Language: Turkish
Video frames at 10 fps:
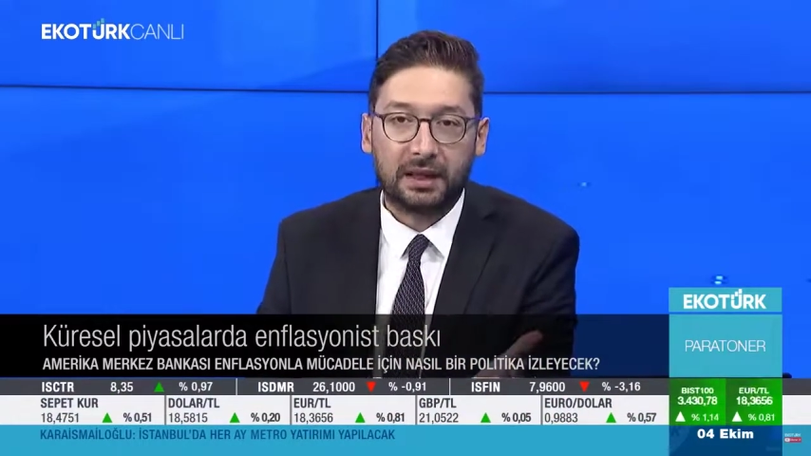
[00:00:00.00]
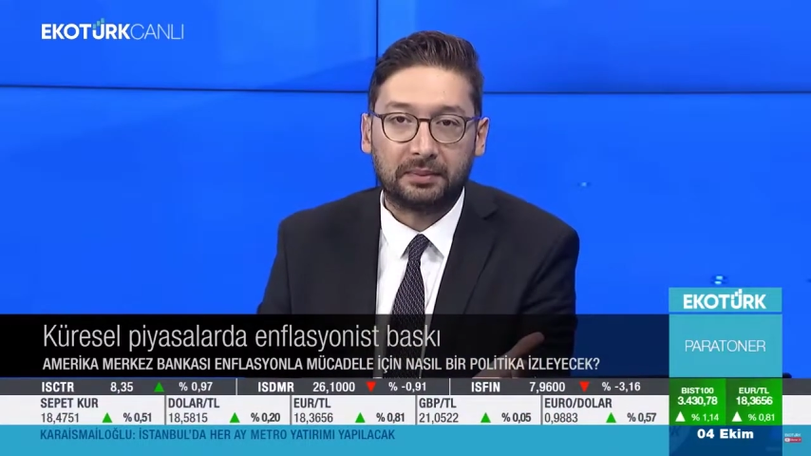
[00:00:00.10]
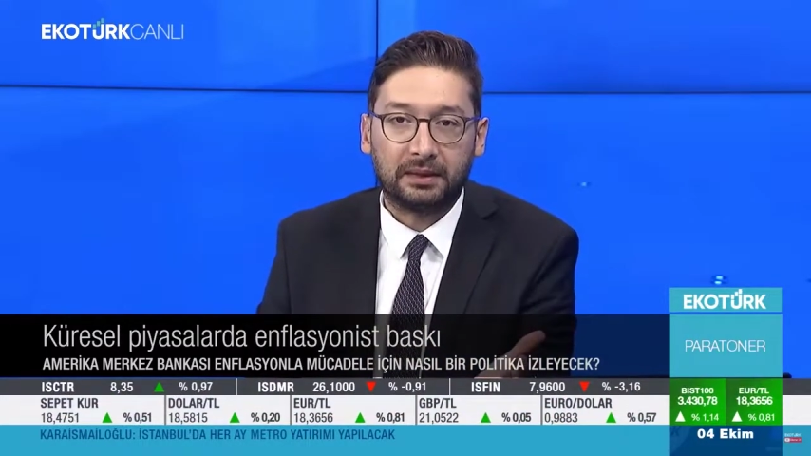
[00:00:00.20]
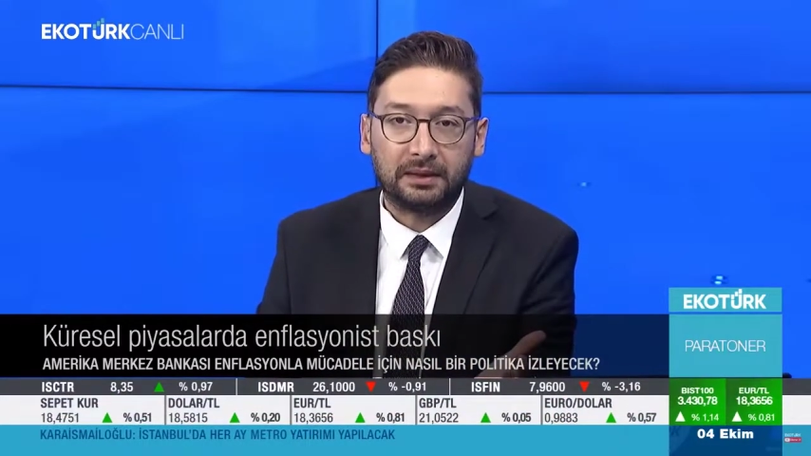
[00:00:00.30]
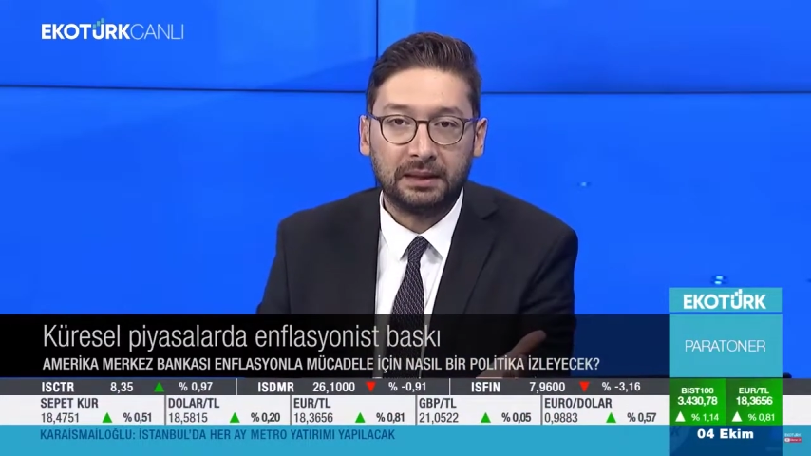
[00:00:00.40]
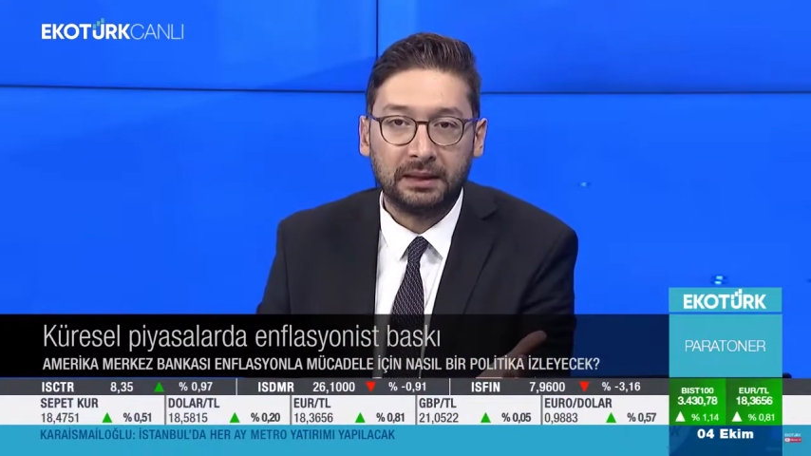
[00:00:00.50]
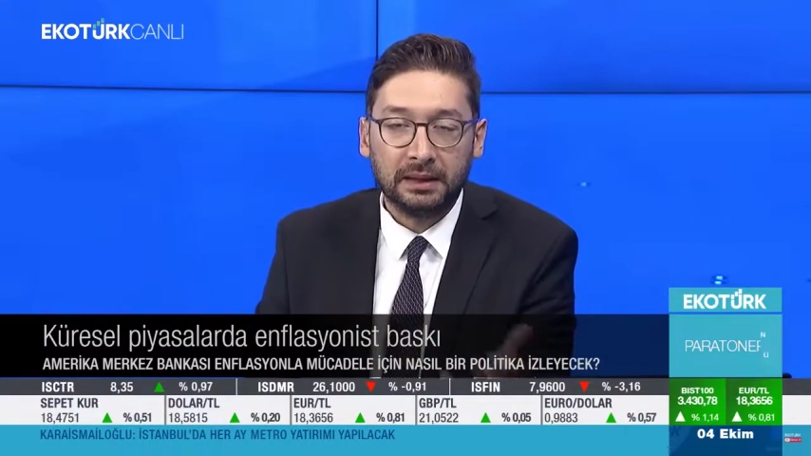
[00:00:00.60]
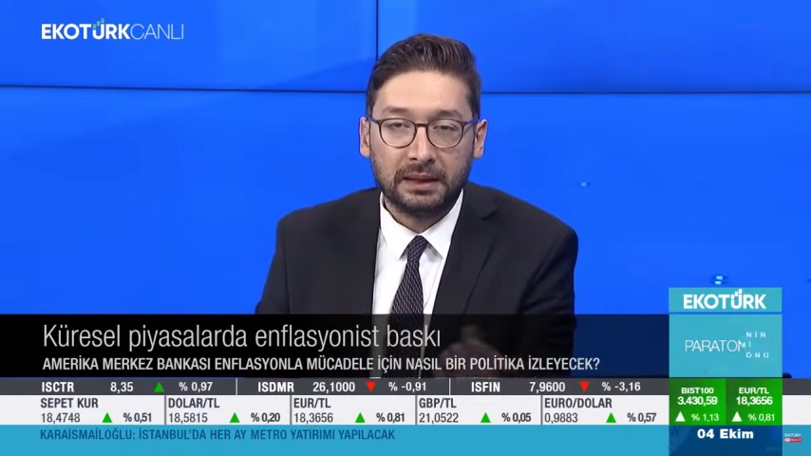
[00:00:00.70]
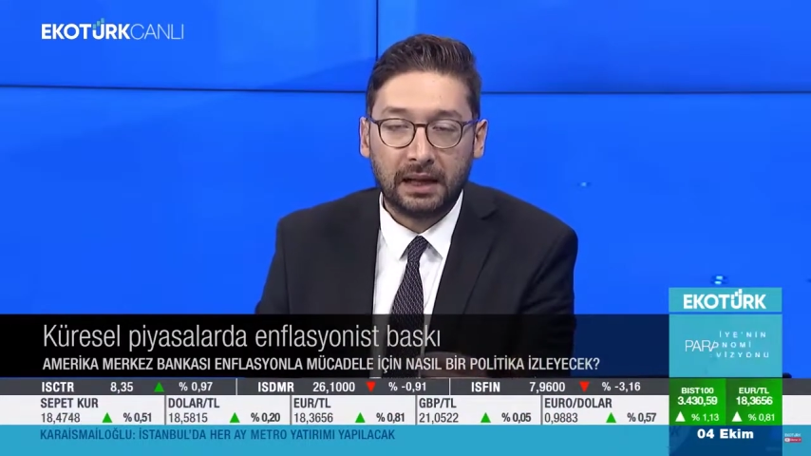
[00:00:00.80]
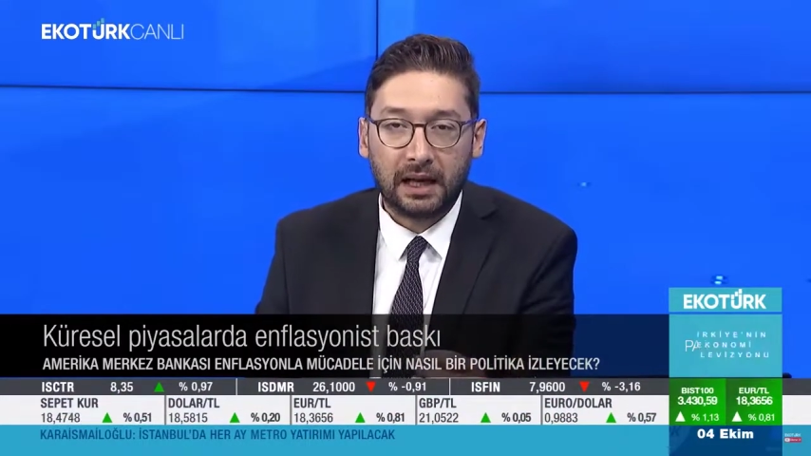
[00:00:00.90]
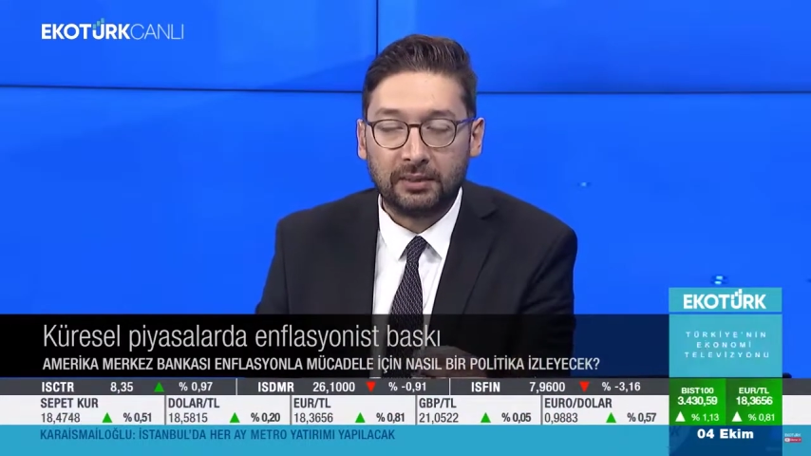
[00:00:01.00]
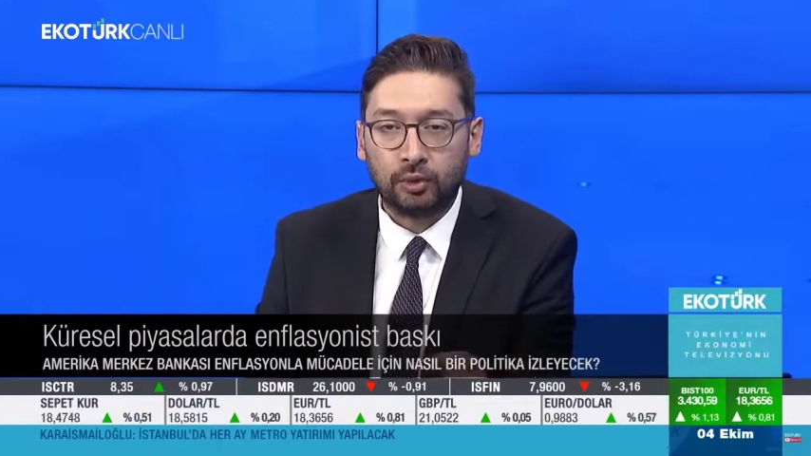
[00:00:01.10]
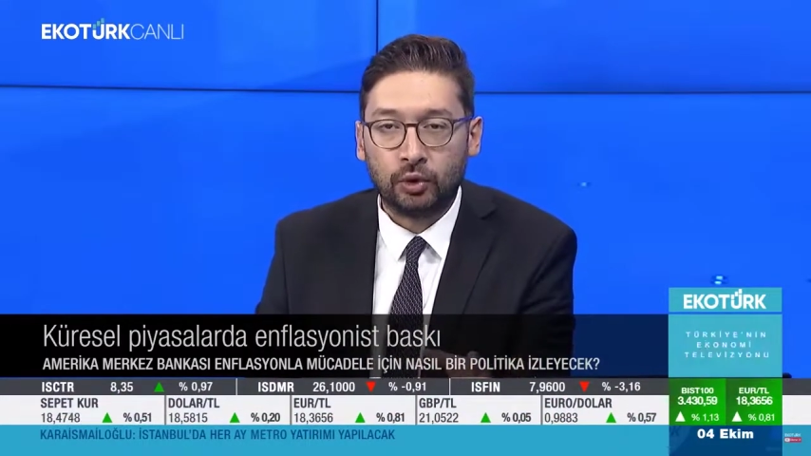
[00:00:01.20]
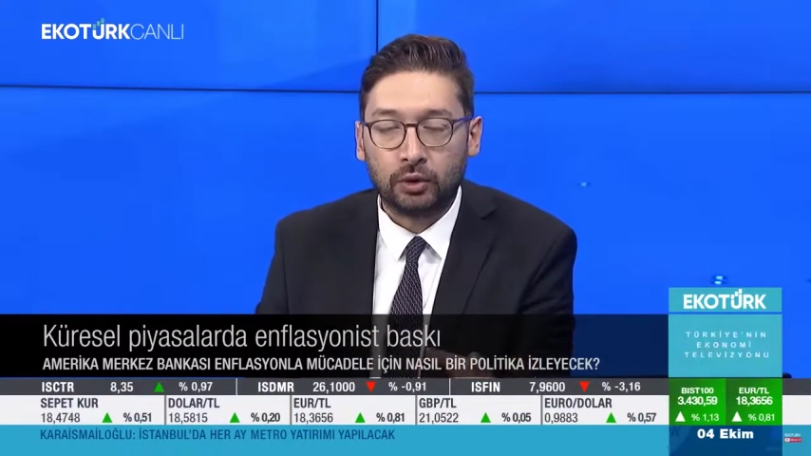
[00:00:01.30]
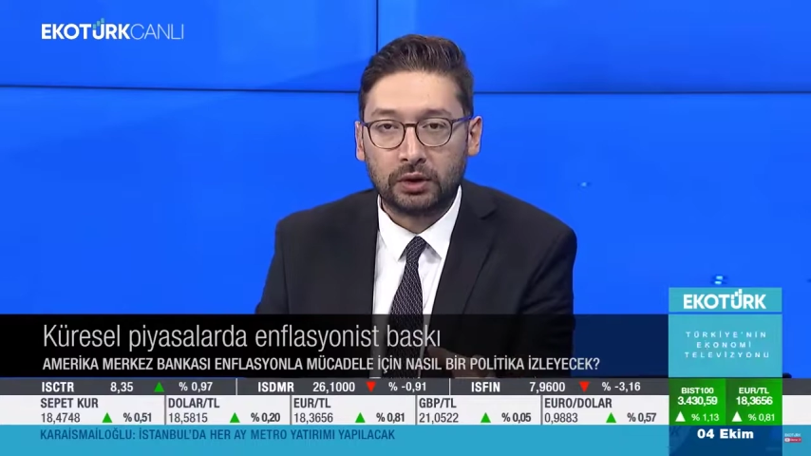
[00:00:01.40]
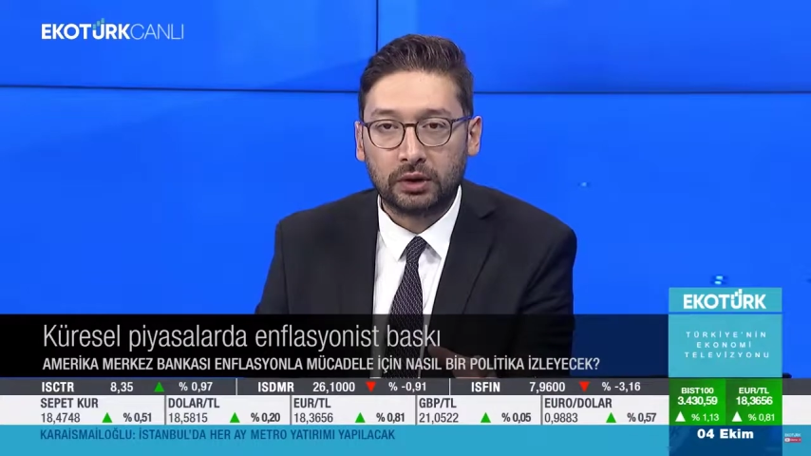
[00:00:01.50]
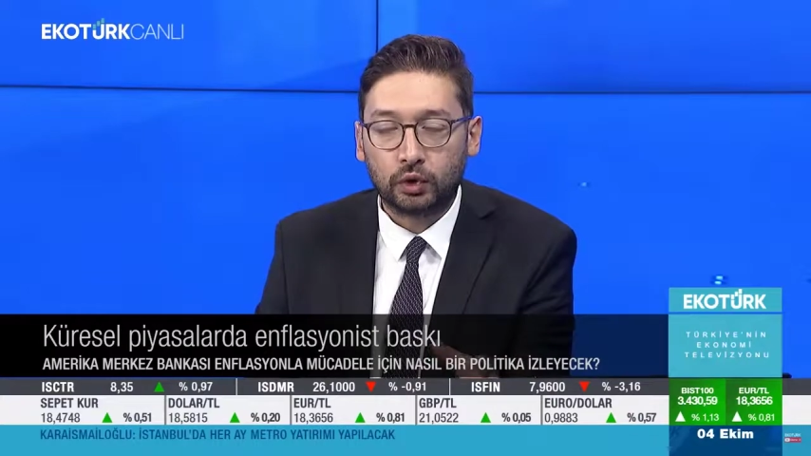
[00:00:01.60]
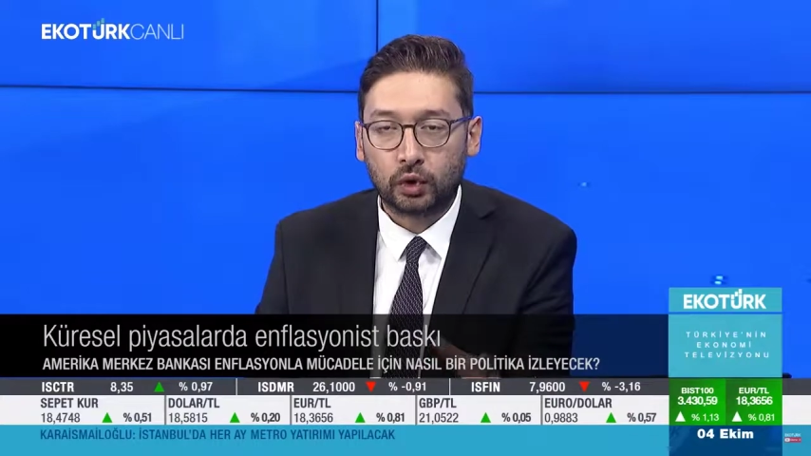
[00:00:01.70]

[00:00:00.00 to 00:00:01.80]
yaptı. Yani bu